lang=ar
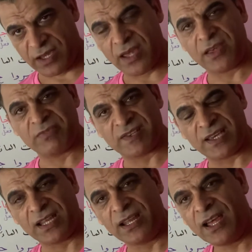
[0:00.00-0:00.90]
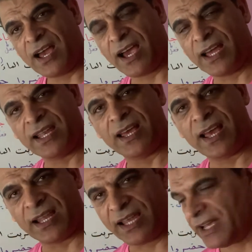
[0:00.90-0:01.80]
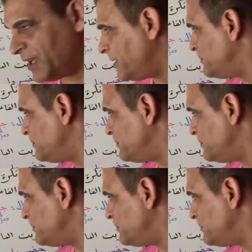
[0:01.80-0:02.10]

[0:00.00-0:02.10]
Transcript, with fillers: هذا مثال على الحال